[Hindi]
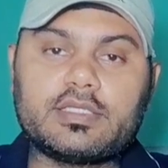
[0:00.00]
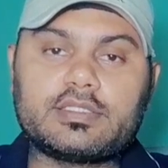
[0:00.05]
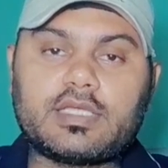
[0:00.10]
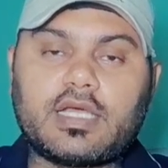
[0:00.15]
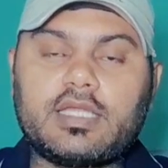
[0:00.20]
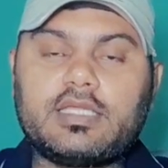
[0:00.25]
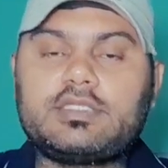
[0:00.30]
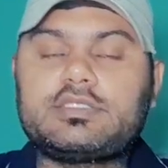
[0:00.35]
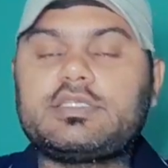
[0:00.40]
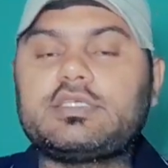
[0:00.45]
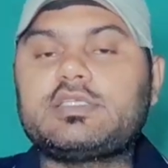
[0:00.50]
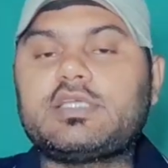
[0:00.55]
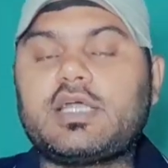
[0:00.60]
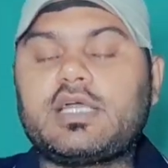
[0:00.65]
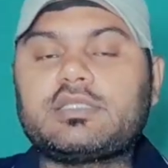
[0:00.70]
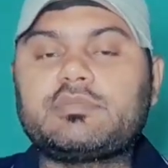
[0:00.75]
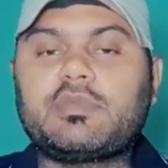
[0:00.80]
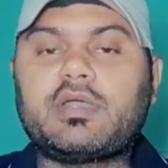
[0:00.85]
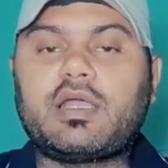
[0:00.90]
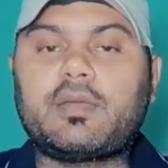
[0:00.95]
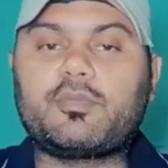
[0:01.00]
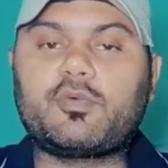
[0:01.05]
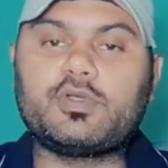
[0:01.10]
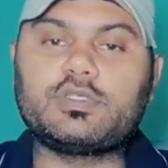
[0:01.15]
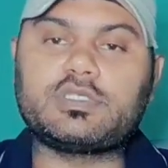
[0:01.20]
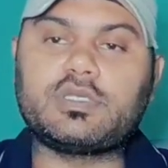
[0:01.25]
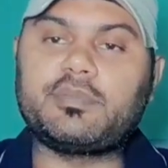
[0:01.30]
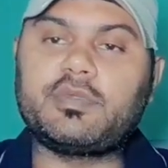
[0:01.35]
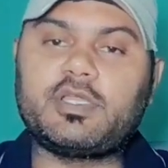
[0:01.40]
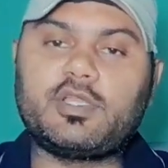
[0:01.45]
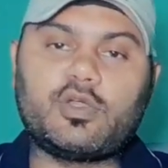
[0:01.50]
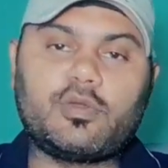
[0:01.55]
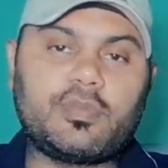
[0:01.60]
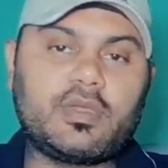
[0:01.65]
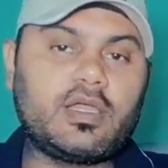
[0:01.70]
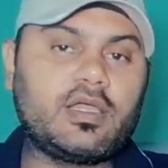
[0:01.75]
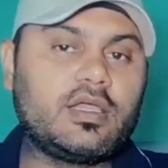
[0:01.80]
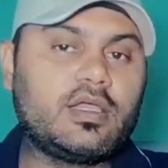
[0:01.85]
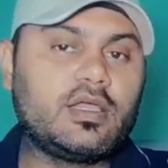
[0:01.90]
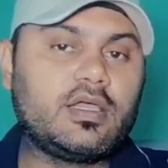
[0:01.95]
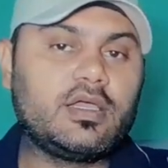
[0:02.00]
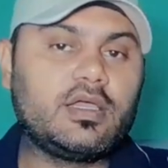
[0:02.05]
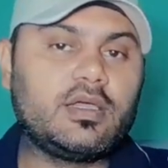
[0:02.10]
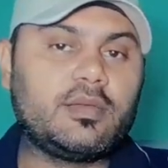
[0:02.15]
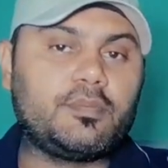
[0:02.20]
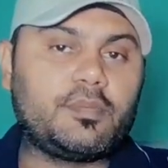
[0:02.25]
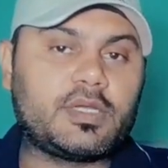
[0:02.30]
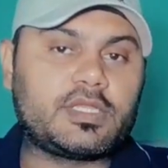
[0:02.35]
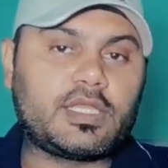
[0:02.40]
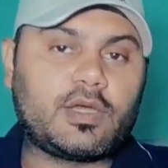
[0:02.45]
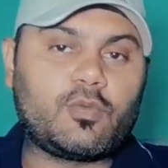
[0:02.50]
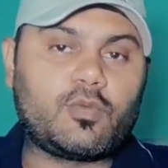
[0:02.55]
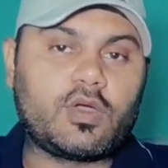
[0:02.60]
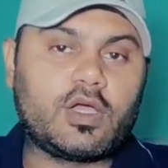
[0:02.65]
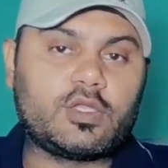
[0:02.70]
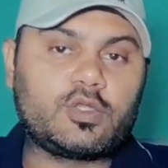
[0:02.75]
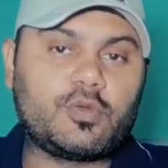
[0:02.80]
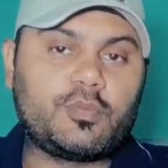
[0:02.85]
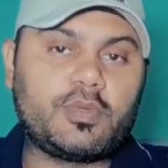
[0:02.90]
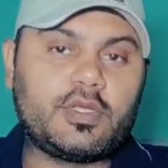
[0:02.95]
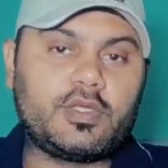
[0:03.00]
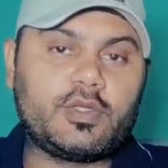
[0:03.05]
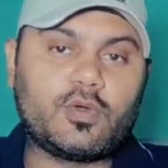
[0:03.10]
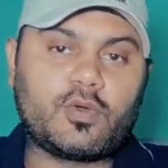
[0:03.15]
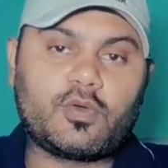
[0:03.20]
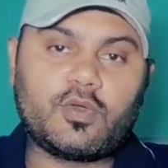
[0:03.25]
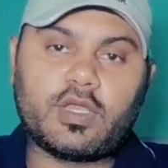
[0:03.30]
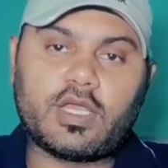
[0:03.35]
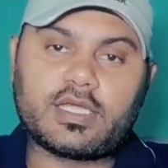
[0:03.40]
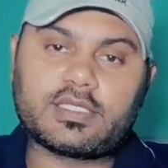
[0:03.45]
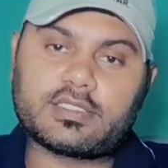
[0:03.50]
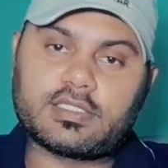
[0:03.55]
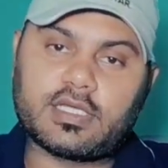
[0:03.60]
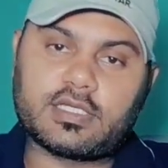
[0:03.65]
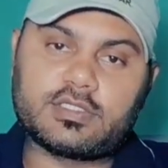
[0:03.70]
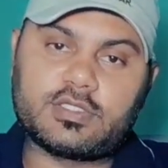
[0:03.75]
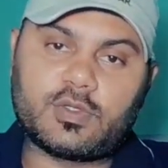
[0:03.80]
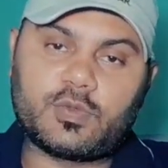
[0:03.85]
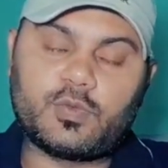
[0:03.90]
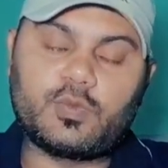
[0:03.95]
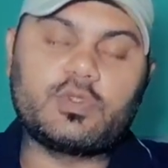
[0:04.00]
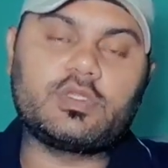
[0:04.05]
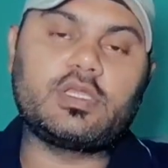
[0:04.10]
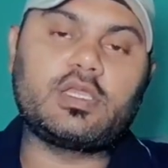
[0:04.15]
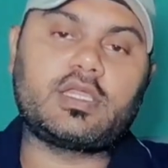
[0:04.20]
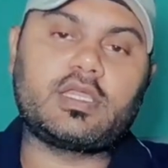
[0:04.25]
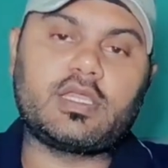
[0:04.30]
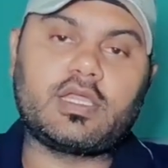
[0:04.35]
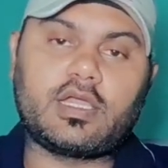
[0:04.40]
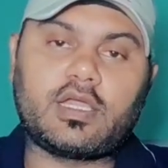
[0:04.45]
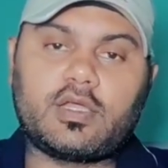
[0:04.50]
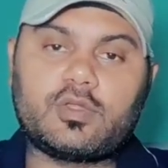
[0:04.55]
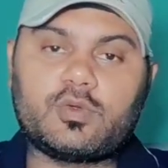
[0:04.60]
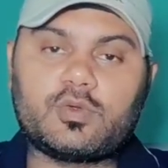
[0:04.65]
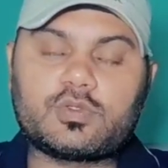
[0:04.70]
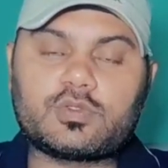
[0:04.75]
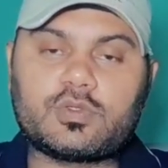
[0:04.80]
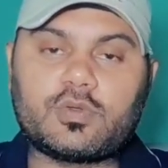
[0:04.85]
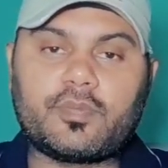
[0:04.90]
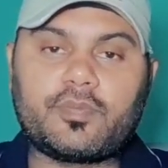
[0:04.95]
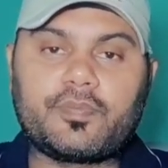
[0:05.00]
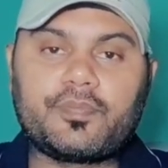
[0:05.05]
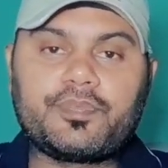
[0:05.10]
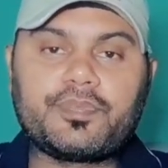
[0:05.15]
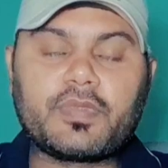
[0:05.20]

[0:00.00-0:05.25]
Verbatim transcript: ये सारी चीज़ें आज मैं आपको इसी वीडियो में बताऊंगा तो वीडियो को लास्ट तक ज़रूर देखिएगा दोस्तों